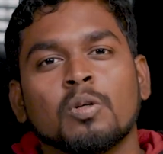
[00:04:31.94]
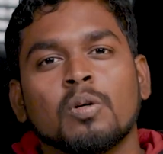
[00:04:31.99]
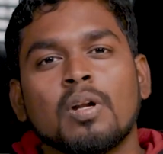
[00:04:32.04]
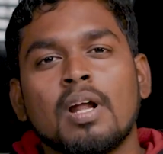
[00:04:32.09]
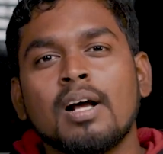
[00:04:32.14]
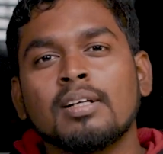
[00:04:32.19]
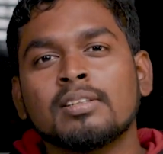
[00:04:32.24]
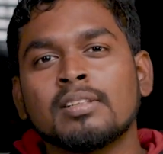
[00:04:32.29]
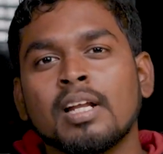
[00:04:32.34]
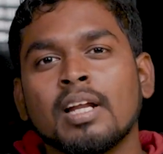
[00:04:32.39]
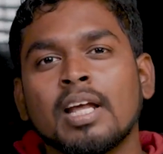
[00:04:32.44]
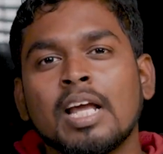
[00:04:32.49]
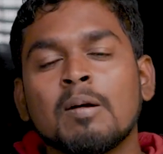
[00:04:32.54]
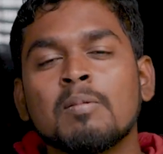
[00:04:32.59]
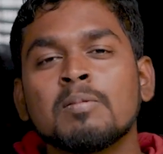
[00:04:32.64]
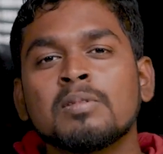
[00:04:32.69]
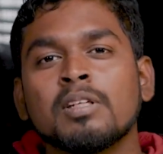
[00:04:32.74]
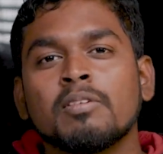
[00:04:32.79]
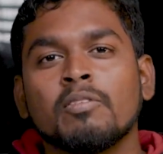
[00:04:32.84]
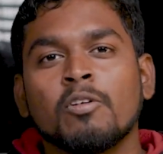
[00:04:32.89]
ஸோ ராக்ஸார்
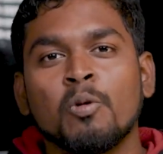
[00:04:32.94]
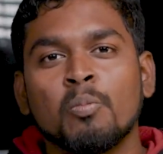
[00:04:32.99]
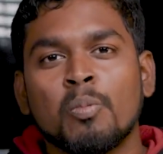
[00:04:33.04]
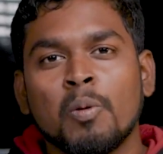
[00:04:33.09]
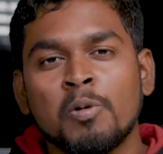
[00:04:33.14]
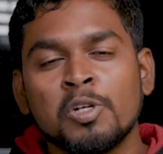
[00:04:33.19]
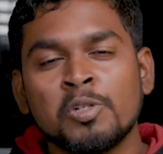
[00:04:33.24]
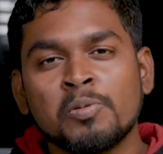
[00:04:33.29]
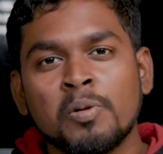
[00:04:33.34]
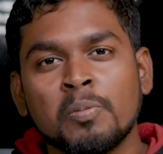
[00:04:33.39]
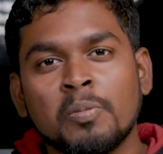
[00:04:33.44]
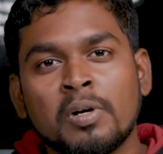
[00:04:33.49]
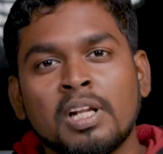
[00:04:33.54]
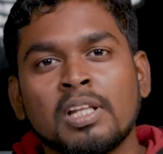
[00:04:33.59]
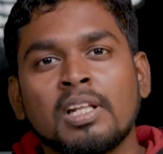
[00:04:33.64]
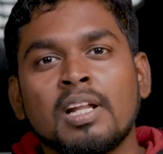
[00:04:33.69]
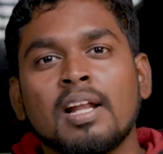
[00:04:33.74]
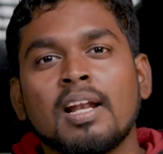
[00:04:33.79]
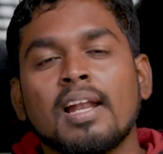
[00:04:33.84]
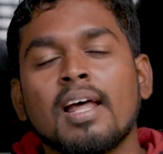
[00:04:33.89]
கேம்ஸ் வெறும் பப்ளிஷ் பண்ண
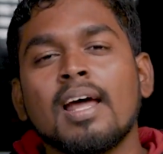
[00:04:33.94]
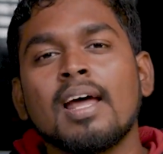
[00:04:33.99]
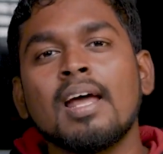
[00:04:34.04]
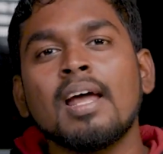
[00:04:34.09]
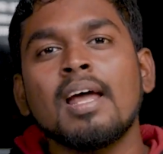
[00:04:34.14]
பண்றதுனால